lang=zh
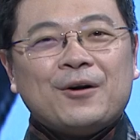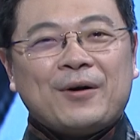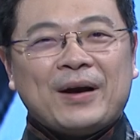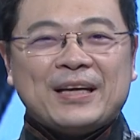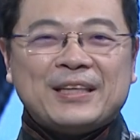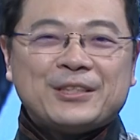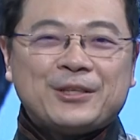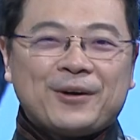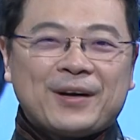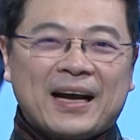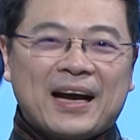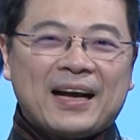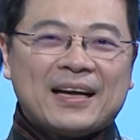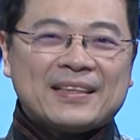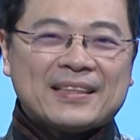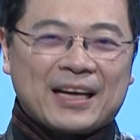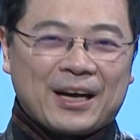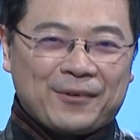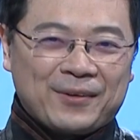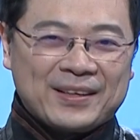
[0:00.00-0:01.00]
欢迎收
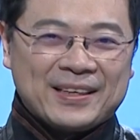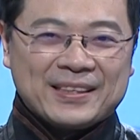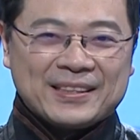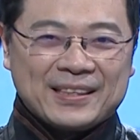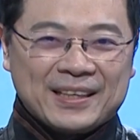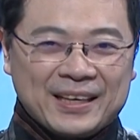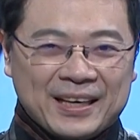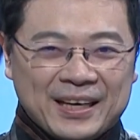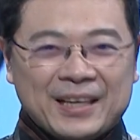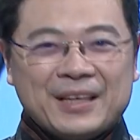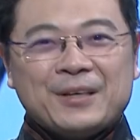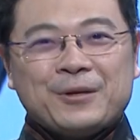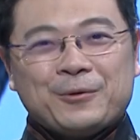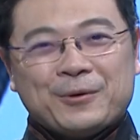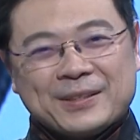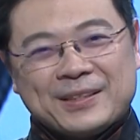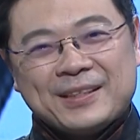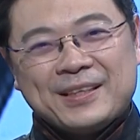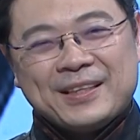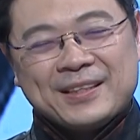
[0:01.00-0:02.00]
看《台湾的声音》，
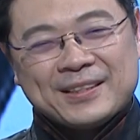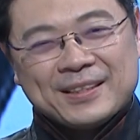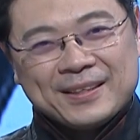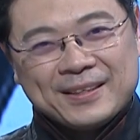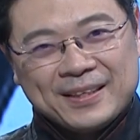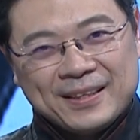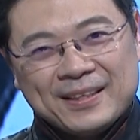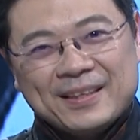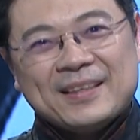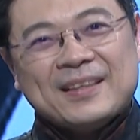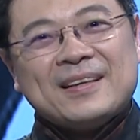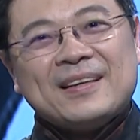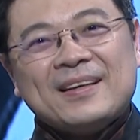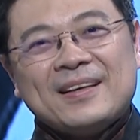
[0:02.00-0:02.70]
我是李泽义。